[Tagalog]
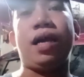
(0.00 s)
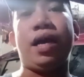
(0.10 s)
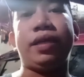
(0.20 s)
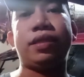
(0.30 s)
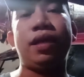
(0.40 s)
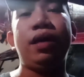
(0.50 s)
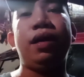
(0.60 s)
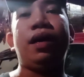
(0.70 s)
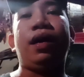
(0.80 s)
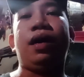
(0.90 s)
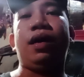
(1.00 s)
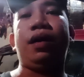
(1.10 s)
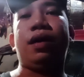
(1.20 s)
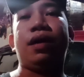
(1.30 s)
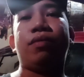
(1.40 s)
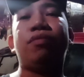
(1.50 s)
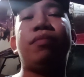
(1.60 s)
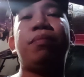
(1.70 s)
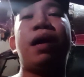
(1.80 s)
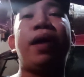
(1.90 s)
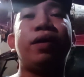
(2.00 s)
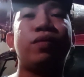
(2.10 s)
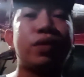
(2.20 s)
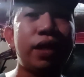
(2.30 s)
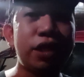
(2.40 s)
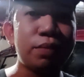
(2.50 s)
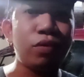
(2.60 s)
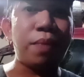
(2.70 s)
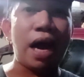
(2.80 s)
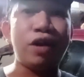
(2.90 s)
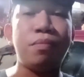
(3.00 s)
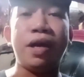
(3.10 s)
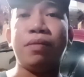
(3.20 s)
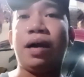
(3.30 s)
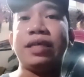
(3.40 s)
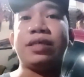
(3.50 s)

guys uh, kung mababa yung sales mo, paano ba yung mga